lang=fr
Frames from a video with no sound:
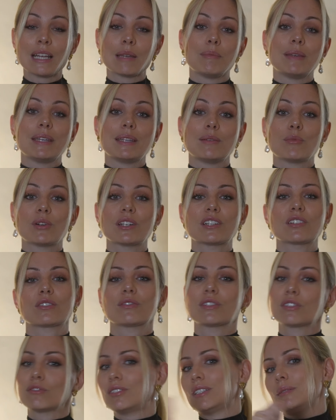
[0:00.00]
mais ben, moi j'ai
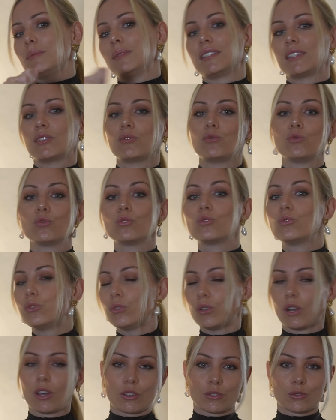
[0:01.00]
envie que vous les mettiez d'une
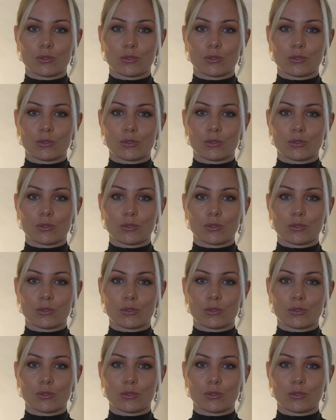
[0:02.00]
couleur.